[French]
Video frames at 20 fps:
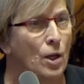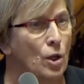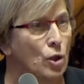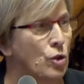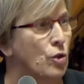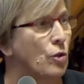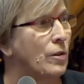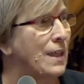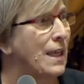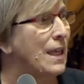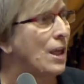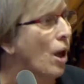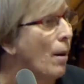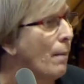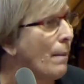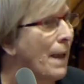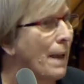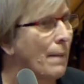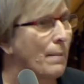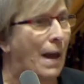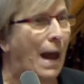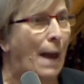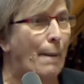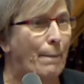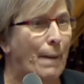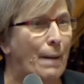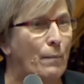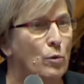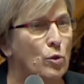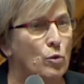ce qui quand même n'a
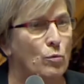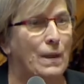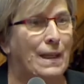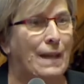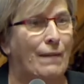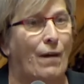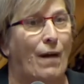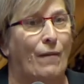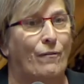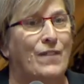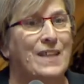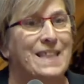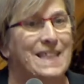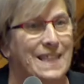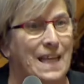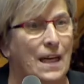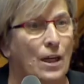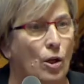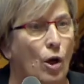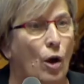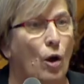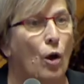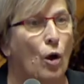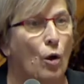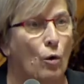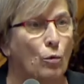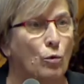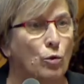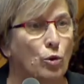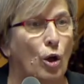pas besoin d'avoir 25 ans
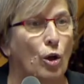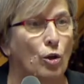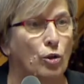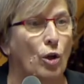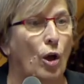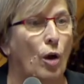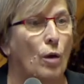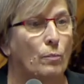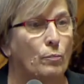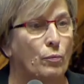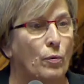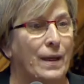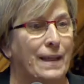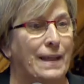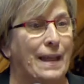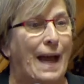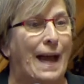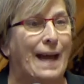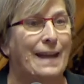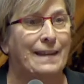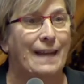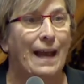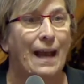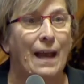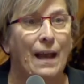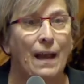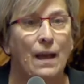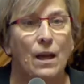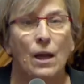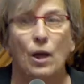ou 30 ans pour
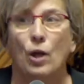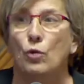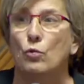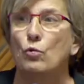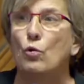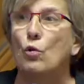euh,